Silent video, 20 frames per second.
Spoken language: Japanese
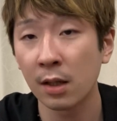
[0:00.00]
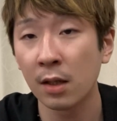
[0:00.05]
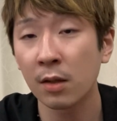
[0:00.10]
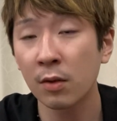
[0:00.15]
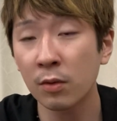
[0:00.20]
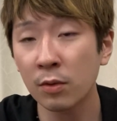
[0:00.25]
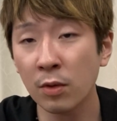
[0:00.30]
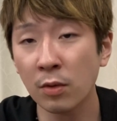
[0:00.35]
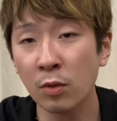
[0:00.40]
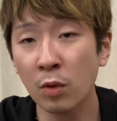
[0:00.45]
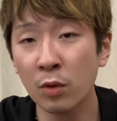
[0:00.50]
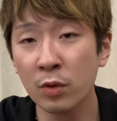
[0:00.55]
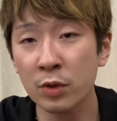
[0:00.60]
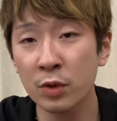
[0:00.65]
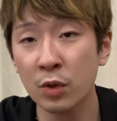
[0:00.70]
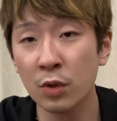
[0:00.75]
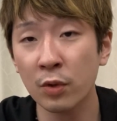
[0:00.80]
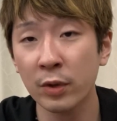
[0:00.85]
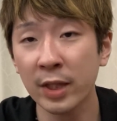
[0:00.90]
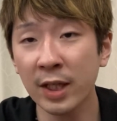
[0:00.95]
この特
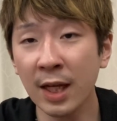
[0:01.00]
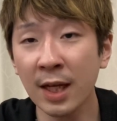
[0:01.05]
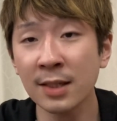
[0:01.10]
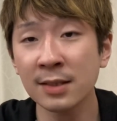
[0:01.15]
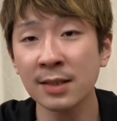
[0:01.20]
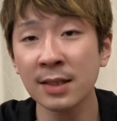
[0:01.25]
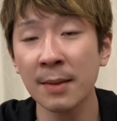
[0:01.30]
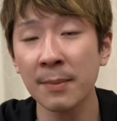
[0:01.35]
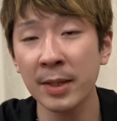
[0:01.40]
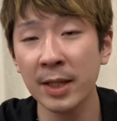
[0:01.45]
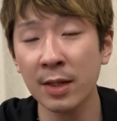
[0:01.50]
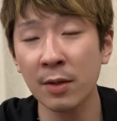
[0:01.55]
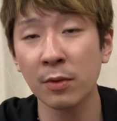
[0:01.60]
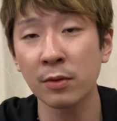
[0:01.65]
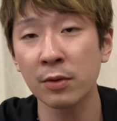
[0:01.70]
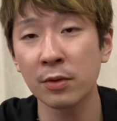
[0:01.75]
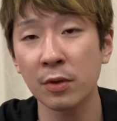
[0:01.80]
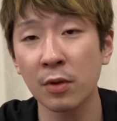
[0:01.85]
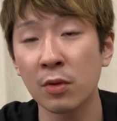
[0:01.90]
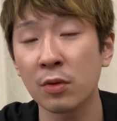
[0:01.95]
徴を生かすためにこ
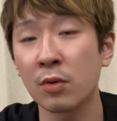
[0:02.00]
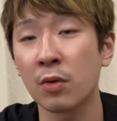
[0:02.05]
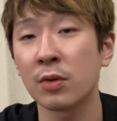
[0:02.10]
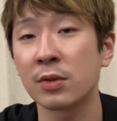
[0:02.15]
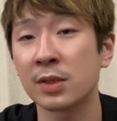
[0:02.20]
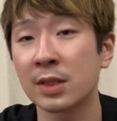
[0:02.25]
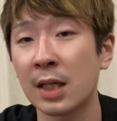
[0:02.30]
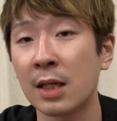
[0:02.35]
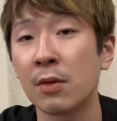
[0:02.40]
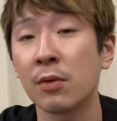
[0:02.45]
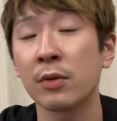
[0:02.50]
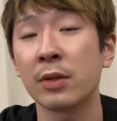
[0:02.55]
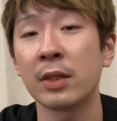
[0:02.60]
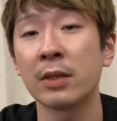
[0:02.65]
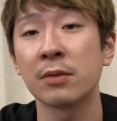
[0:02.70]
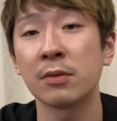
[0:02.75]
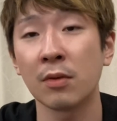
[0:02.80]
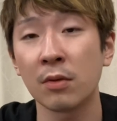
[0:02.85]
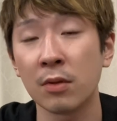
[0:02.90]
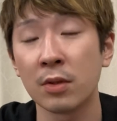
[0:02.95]
の用具を使おうってい
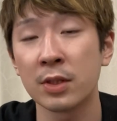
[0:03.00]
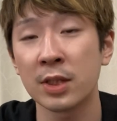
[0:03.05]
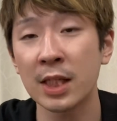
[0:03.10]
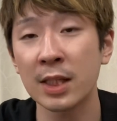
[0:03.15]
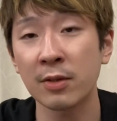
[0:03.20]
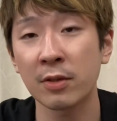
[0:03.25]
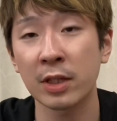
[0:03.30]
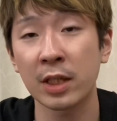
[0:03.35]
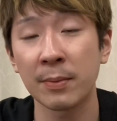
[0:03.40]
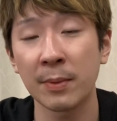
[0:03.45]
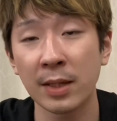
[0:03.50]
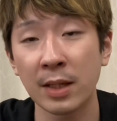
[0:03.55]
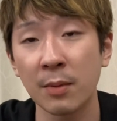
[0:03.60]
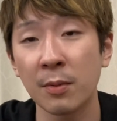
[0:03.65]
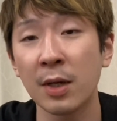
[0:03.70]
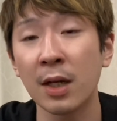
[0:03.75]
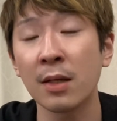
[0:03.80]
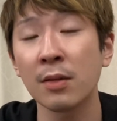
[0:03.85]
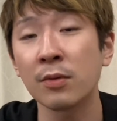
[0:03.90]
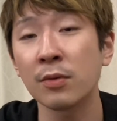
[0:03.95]
うのをちゃんと決めても
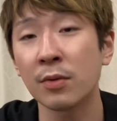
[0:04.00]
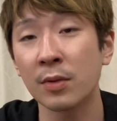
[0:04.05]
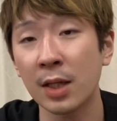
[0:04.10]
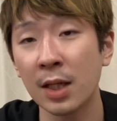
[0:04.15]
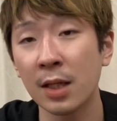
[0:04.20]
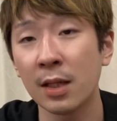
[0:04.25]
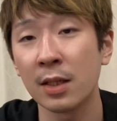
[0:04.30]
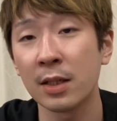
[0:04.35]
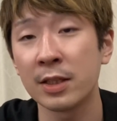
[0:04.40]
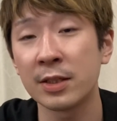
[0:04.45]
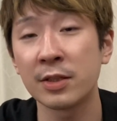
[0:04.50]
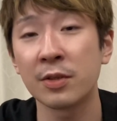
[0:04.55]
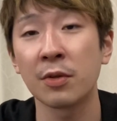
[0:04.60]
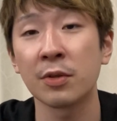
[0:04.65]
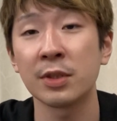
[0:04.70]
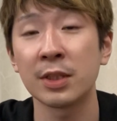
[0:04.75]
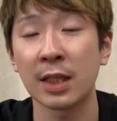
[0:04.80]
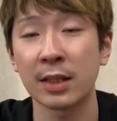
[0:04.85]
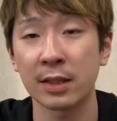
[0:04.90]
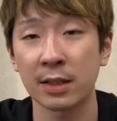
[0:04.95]
らうことが必要
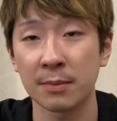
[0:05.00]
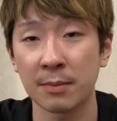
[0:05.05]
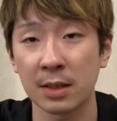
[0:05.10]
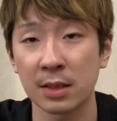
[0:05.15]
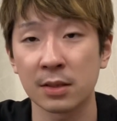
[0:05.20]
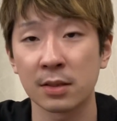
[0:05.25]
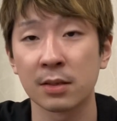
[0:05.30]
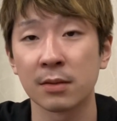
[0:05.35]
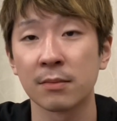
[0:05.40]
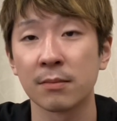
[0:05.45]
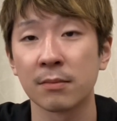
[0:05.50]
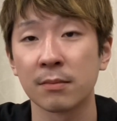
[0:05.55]
になってきます。